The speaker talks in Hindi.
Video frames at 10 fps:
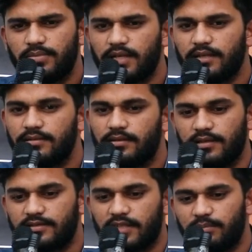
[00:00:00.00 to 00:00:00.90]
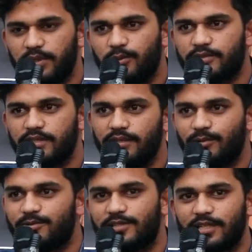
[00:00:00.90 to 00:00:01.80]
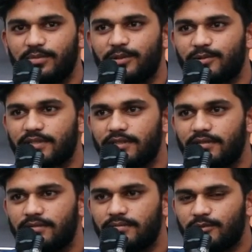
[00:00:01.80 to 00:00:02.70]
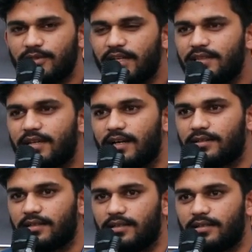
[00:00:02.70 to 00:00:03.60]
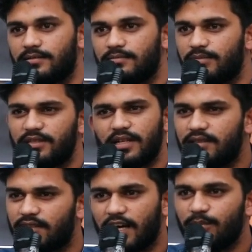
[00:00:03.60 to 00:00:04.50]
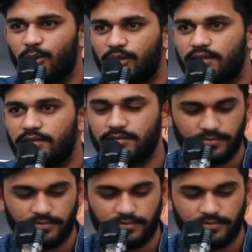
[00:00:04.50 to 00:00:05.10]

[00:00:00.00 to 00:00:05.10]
पर इस तरफ भी खुशी उस तरफ भी खुशी तो दर्द कहाँ था यार पर दर्द था बहुत